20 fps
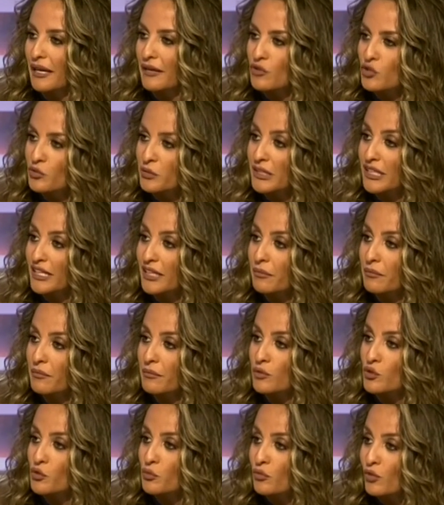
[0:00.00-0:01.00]
بعرف شو
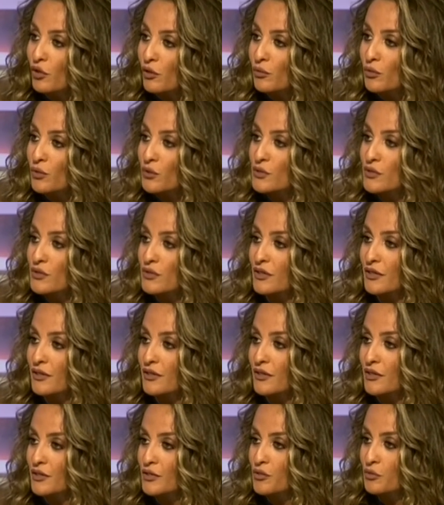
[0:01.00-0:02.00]
بتحب شو بتلبس
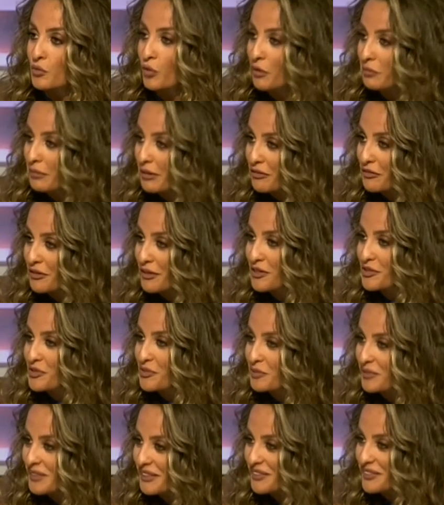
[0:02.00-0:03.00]
آه، شو بتحط برفان
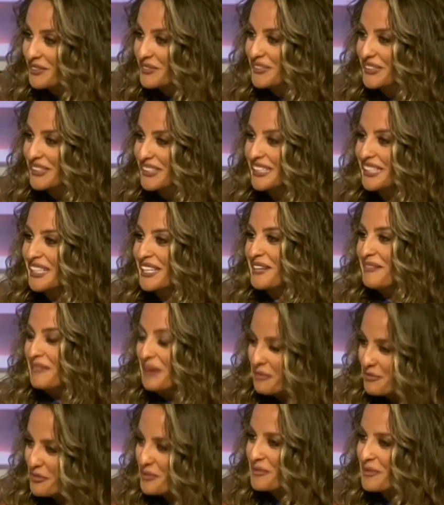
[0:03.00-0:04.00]
شو بتاكل حلو
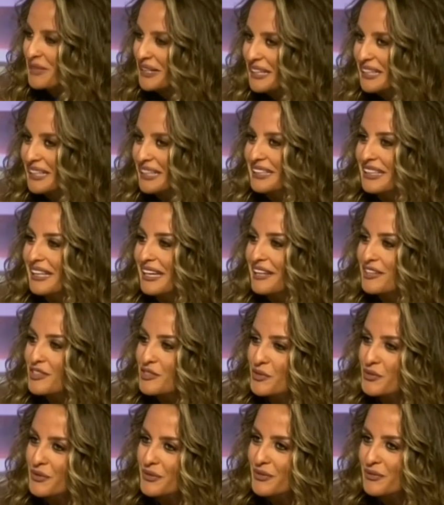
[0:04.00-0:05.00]
بفوت
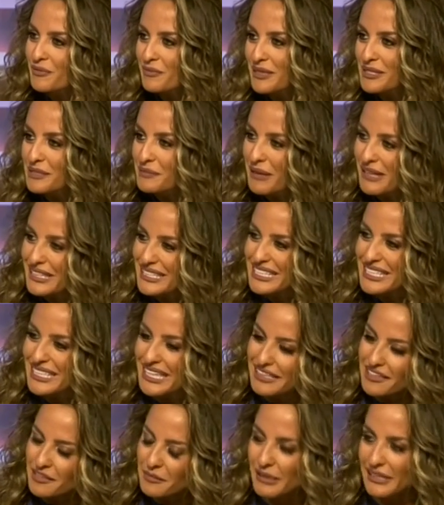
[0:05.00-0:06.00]
بالكاركتير بس ما
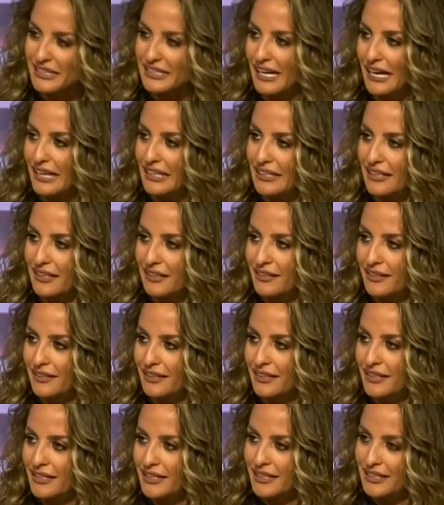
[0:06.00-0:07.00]
كثير كنت بعيده عني
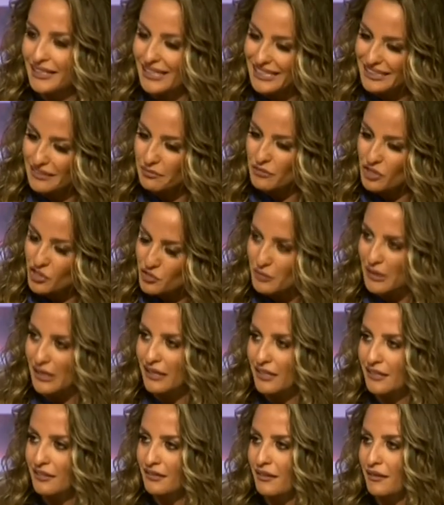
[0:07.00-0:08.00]
كانت
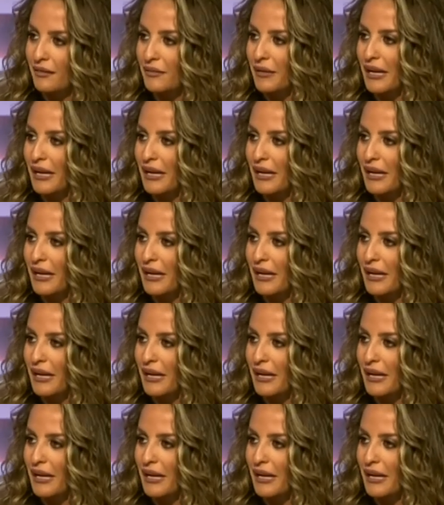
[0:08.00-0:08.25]
تشبه ريتا